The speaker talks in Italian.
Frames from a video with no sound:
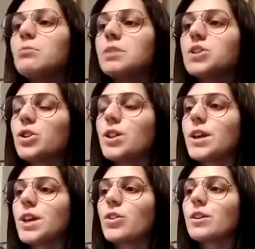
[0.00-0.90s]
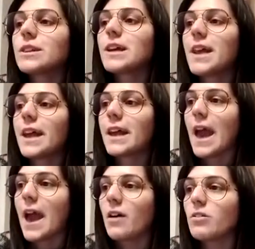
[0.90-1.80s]
Bisogna ricordare
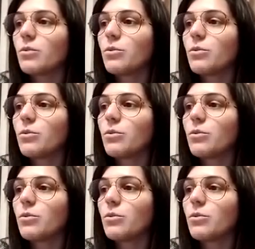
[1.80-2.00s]
che